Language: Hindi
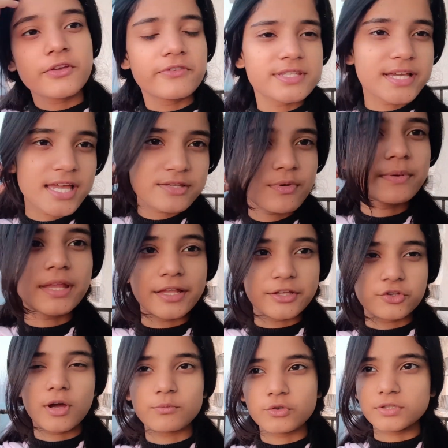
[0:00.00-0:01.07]
वैसे गाइस मैं बता
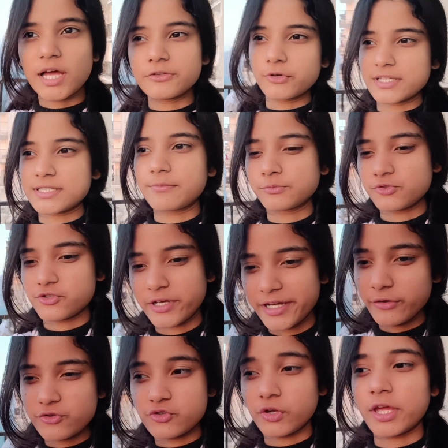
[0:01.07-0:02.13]
देती हूँ हम लोग नहा धोगे सब कुछ रेडी
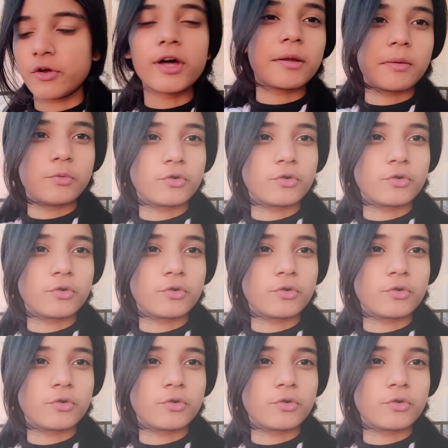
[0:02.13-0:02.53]
हो चुके हैं और हम